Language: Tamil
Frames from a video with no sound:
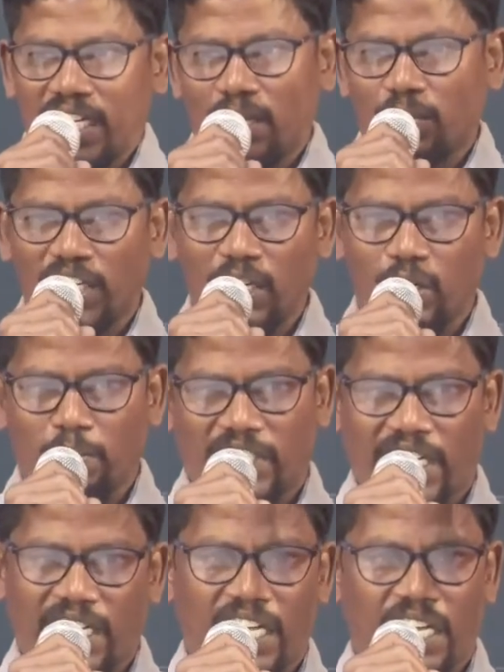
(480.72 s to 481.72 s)
ஆனால் ஒன்றே ஒன்று
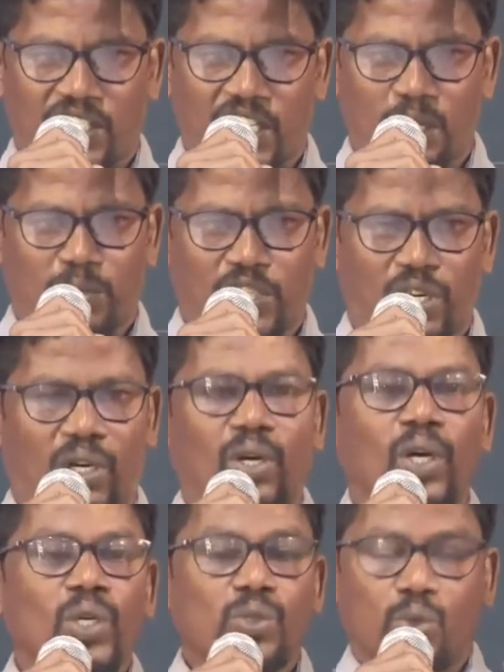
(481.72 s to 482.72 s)
மட்டும் எங்களால் செய்ய முடியும்
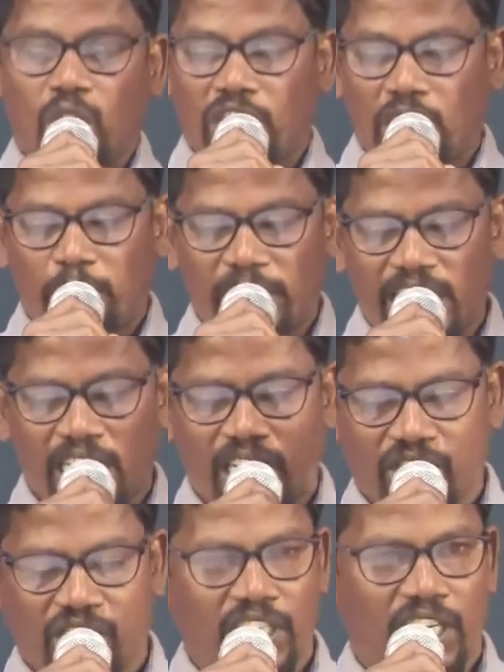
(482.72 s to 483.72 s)
ஸ்தோத்திர பலியை
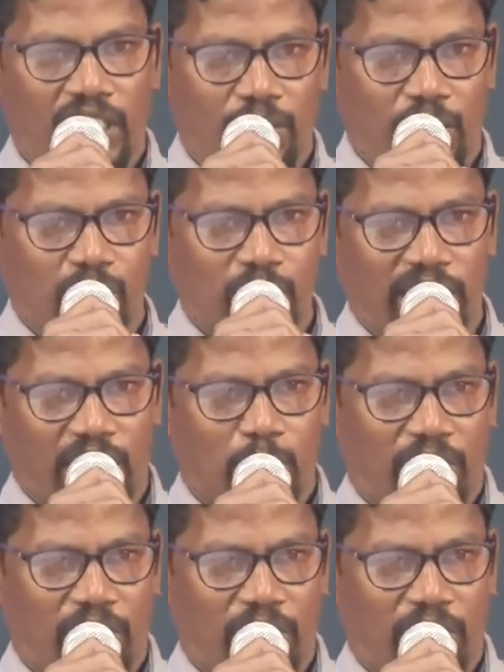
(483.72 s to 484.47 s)
நாங்கள் செய்கிறோம் ஆண்டவர் சொல்லிட்டு என்ன